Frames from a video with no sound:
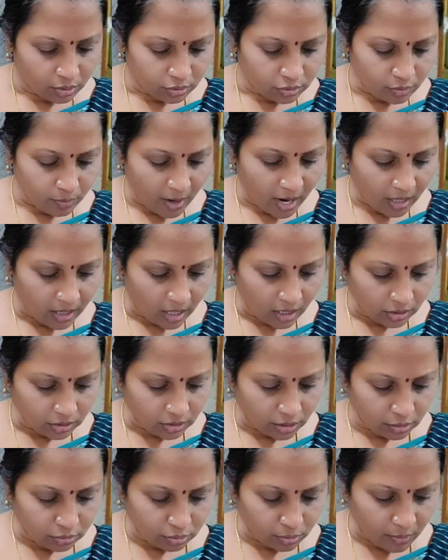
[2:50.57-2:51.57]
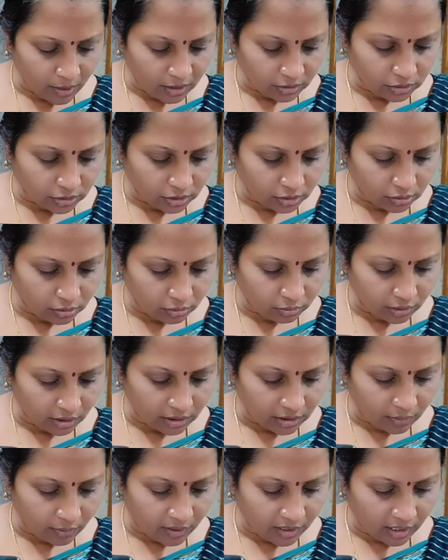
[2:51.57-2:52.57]
శుభాకాంక్షలు శుభాశీషులు
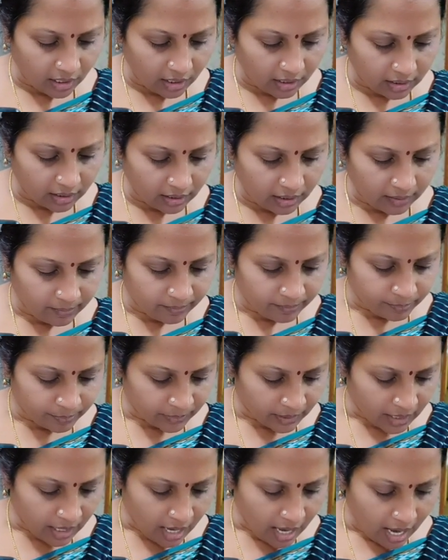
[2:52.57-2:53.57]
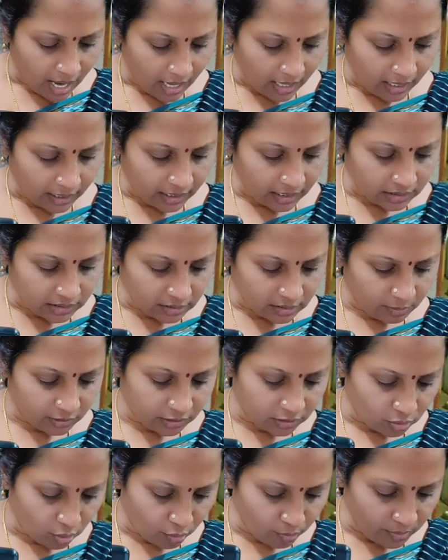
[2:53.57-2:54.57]
ధన్యవాదాలండి అలాగే శ్రీమతి
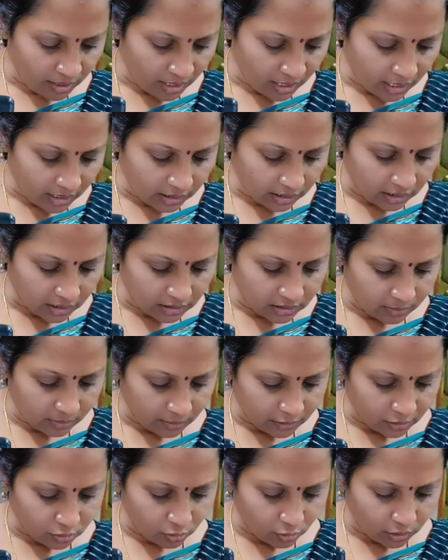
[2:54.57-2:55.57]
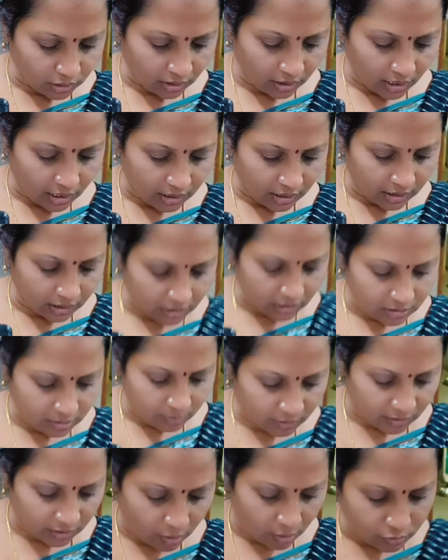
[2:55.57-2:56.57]
సౌమ్య గారికి శ్రీమతి జ్యోతి గారికి శ్రీమతి
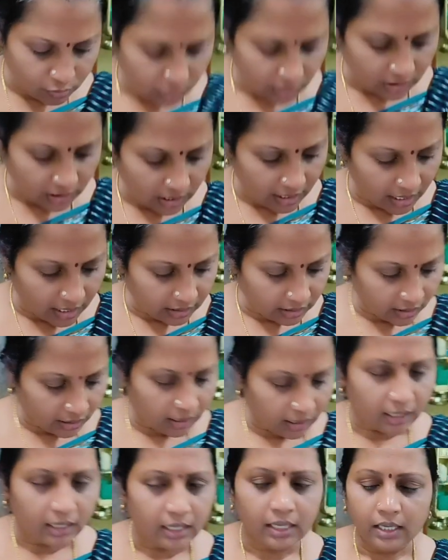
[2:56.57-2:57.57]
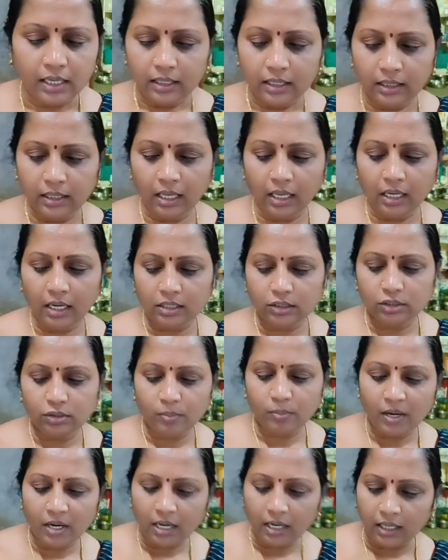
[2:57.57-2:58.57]
కౌశల్య గారికి దీర్ఘ
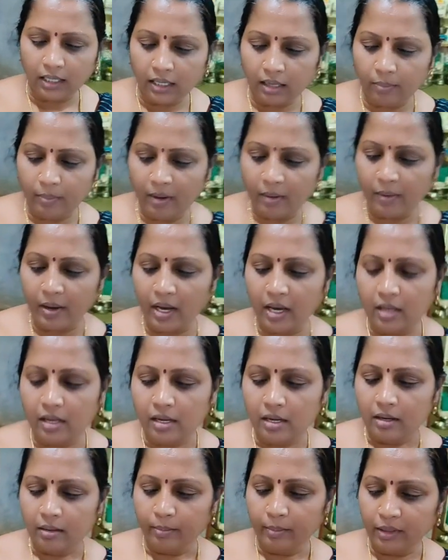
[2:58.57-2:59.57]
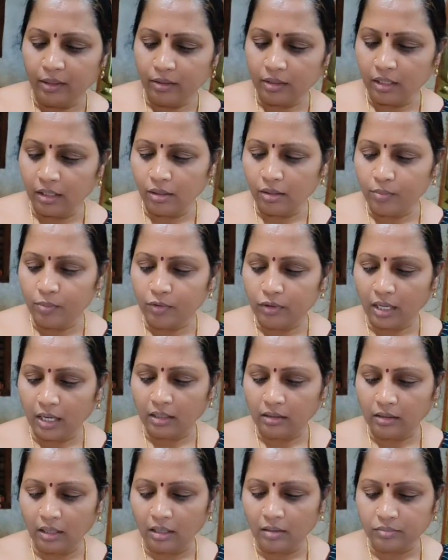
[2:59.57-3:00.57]
సుమంగళి భవ మీరు నిండు
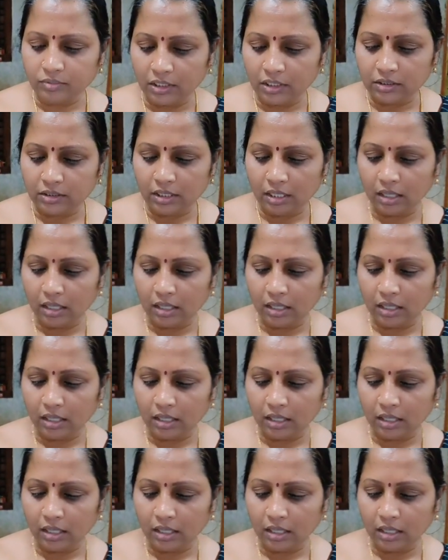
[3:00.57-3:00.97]
ముత్తాయిత్తనం చేసి